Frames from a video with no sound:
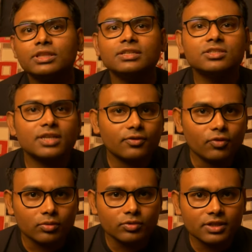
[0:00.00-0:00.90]
तीन चार
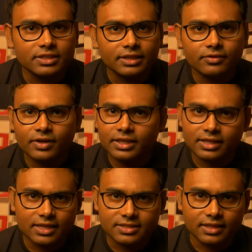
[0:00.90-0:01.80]
फार्मूला सीखने वाली
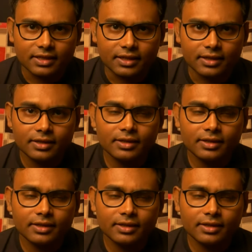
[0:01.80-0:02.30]
क्लास नहीं है